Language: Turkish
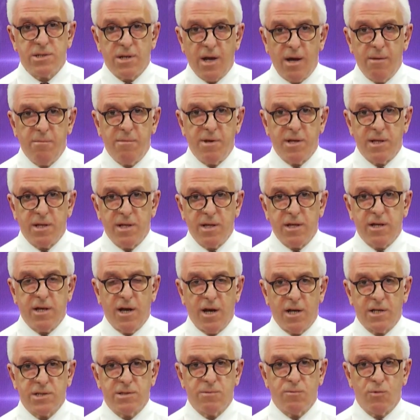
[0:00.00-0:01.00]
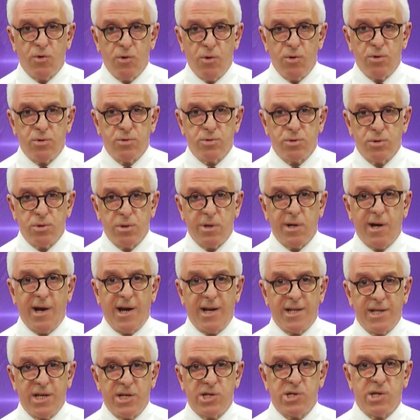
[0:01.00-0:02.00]
Rahmetli Kazım Koyuncu'nun
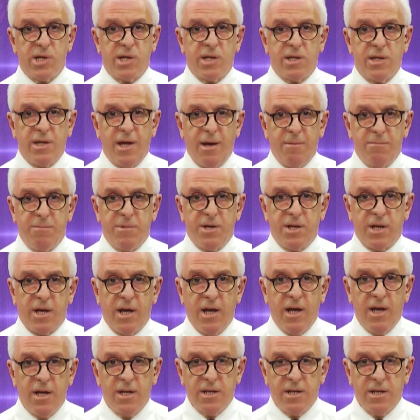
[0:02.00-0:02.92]
kardeşlerinden biri.